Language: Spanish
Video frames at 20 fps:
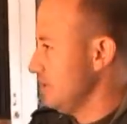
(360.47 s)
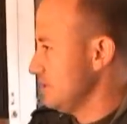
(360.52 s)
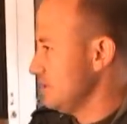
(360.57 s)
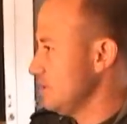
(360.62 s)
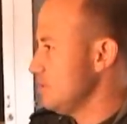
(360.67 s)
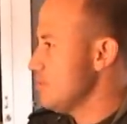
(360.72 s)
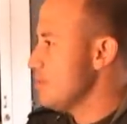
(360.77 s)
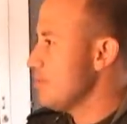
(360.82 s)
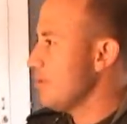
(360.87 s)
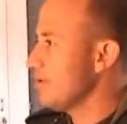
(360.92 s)
pues,
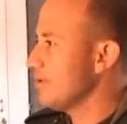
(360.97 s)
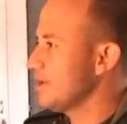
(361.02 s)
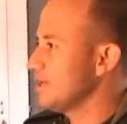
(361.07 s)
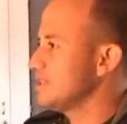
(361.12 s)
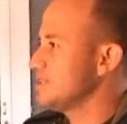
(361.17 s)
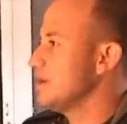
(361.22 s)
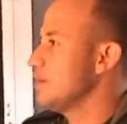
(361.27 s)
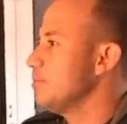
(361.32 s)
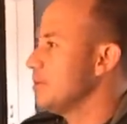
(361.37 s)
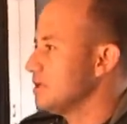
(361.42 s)
sirve para
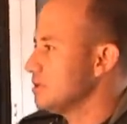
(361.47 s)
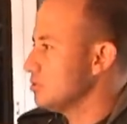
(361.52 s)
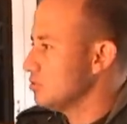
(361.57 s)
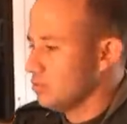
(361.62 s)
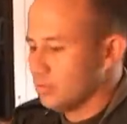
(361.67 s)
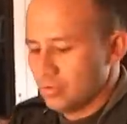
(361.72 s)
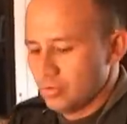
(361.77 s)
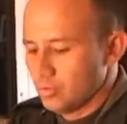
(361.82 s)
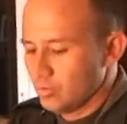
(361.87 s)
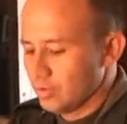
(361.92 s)
abrir chapas
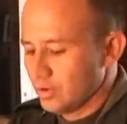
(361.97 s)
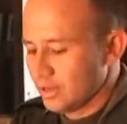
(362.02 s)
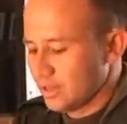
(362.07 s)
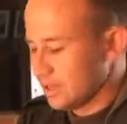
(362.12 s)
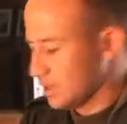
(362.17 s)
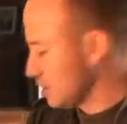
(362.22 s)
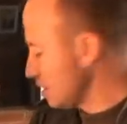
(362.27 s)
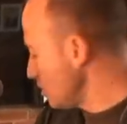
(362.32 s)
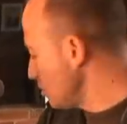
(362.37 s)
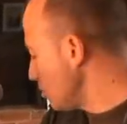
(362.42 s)
o
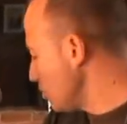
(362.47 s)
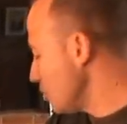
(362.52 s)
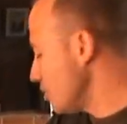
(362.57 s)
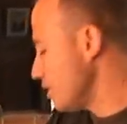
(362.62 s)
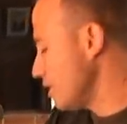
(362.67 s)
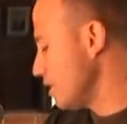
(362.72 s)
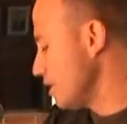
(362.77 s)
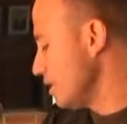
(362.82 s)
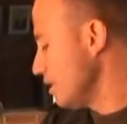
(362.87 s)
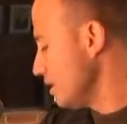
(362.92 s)
cualquier tipo
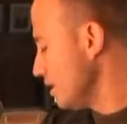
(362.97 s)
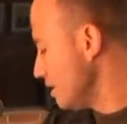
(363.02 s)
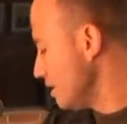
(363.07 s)
de,